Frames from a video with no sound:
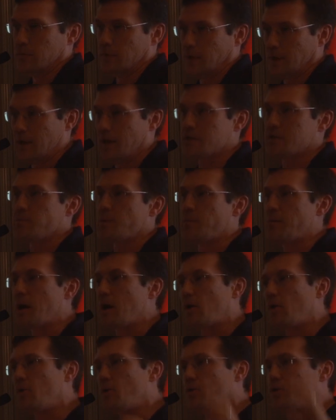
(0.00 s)
Et à ce
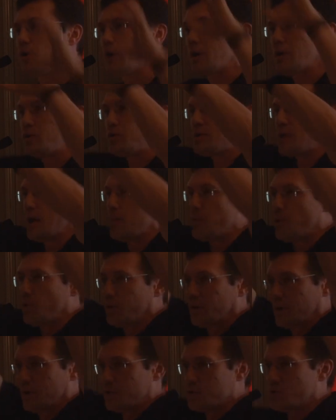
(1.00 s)
moment-là, on a réussi à
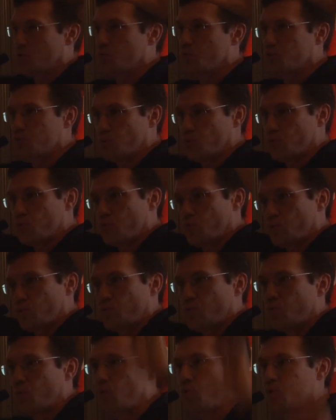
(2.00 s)
montrer ça
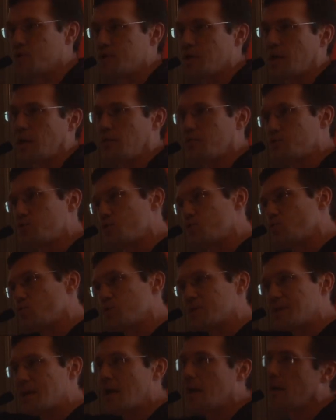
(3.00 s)
aux, élèves jusqu'où
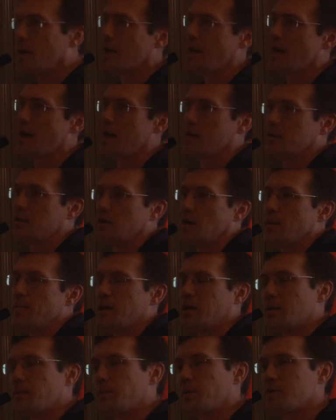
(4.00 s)
que ça allait 40
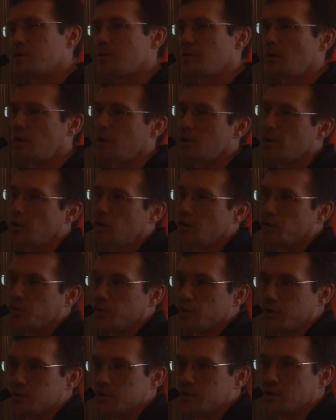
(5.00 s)
km à partir de l'école de
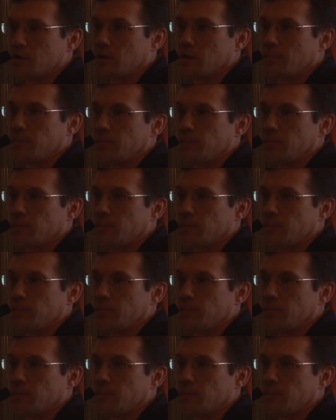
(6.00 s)
tournesol.